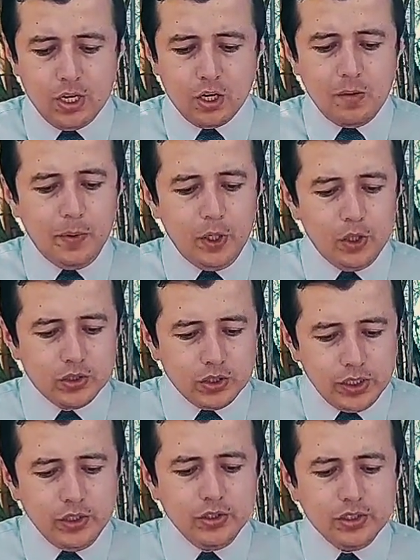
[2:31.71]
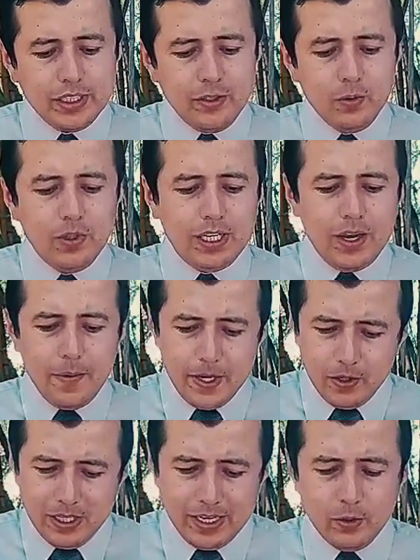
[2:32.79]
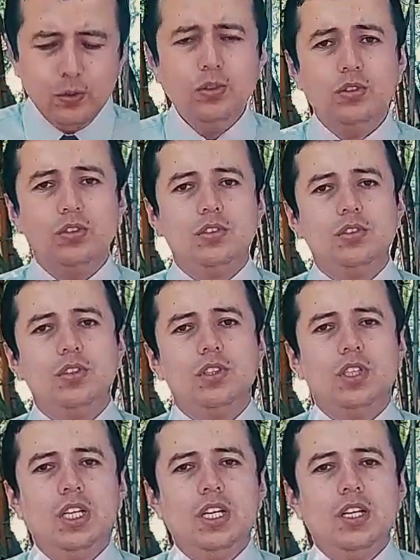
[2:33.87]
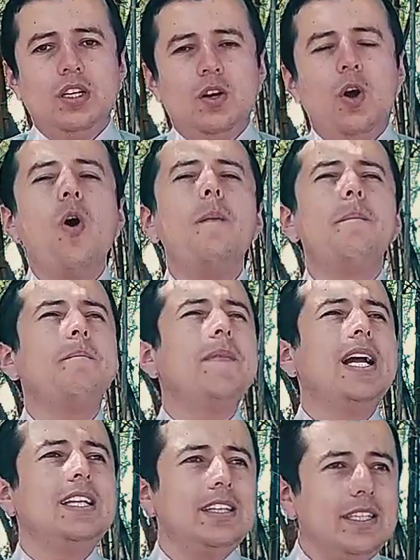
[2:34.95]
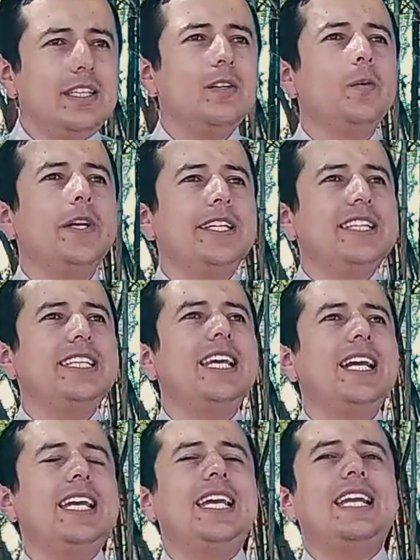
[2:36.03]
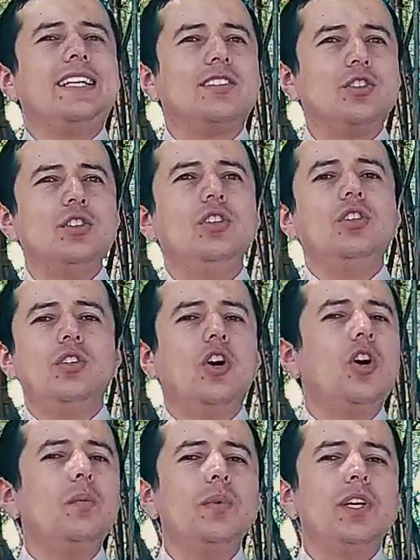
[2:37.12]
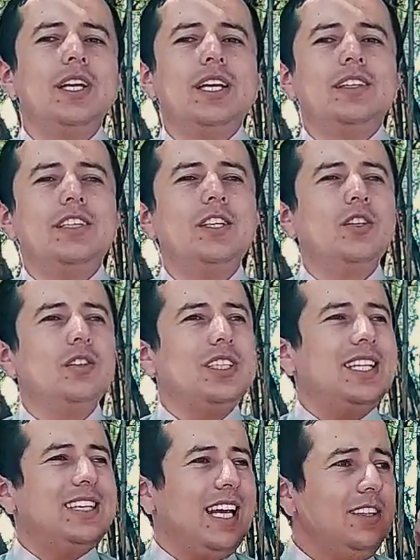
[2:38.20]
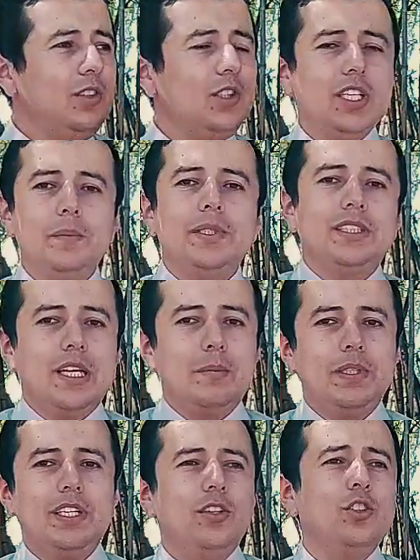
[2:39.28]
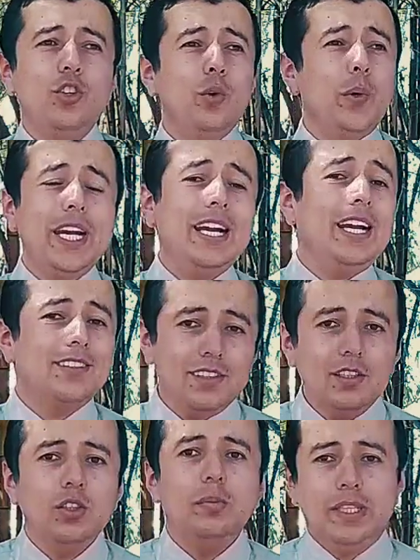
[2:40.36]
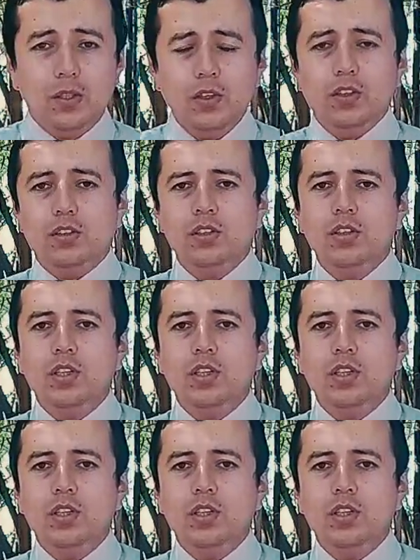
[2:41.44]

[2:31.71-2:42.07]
¿Como los niños que nunca vieron la luz? Job maldijo el día que nació. Job dijo, o sea, tanto que me estaba pasando, yo no hubiera nacido mejor.